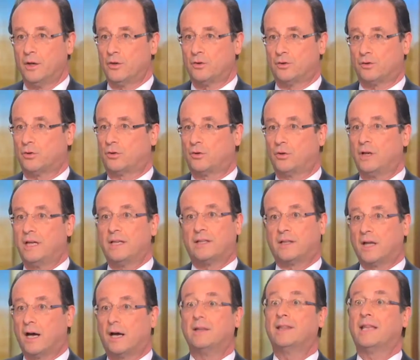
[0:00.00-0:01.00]
ce que
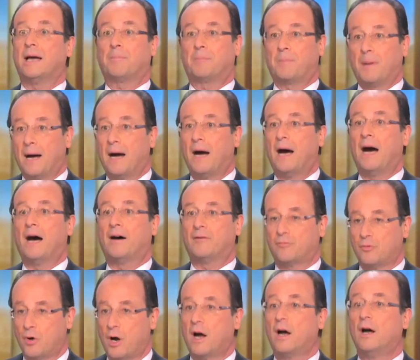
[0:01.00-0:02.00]
l'État n'a pas à
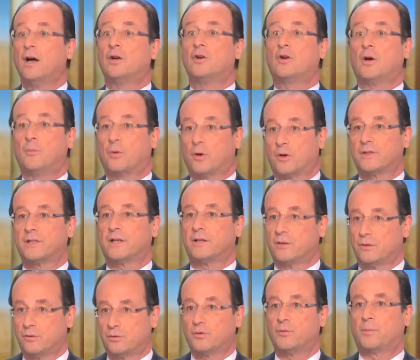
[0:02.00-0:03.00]
avoir comme recette
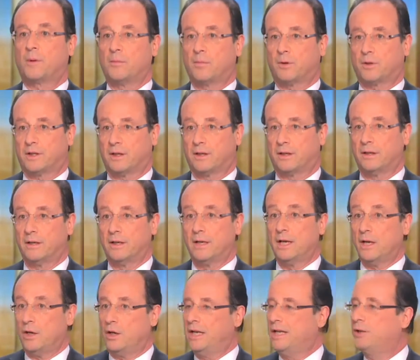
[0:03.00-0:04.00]
supplémentaire.
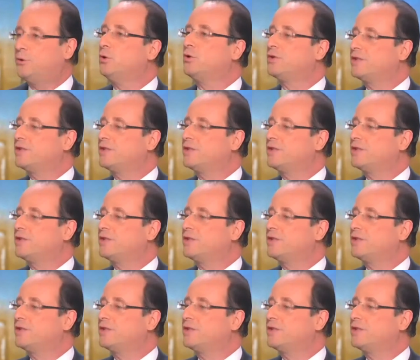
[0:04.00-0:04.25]
Les deux